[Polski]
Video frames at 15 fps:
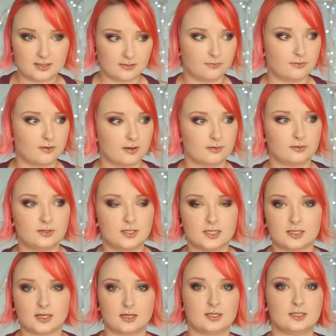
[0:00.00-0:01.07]
Sephora to nie
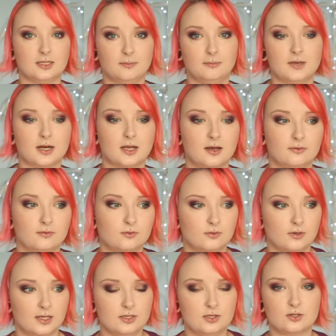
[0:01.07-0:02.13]
jest jakaś tam marka w
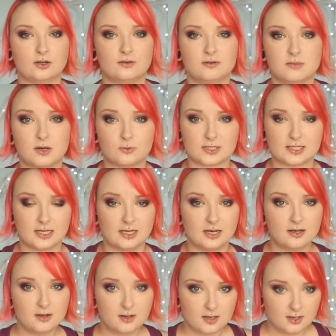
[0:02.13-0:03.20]
ogóle niszowa, mało
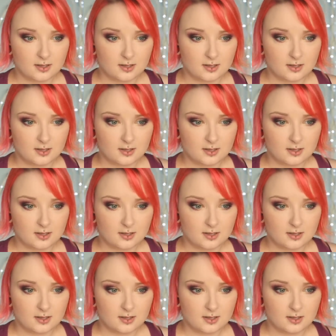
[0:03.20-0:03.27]
znana.